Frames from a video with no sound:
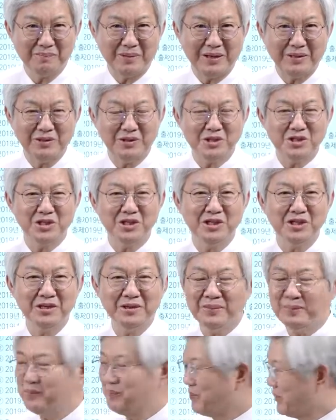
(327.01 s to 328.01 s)

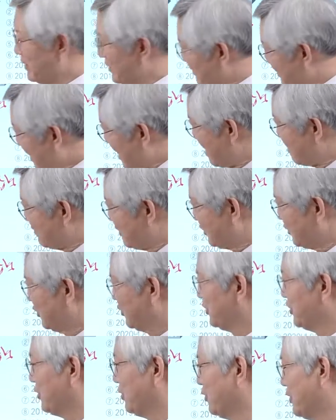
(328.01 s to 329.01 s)
반드시 다음에 또
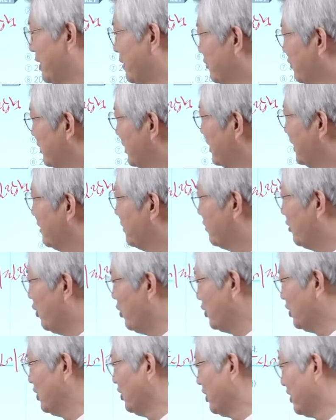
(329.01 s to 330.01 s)
그대로
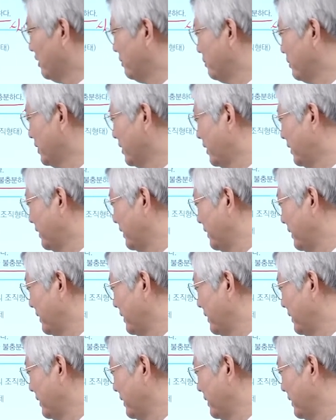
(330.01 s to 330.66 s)
나옵니다꼭 기억합니다.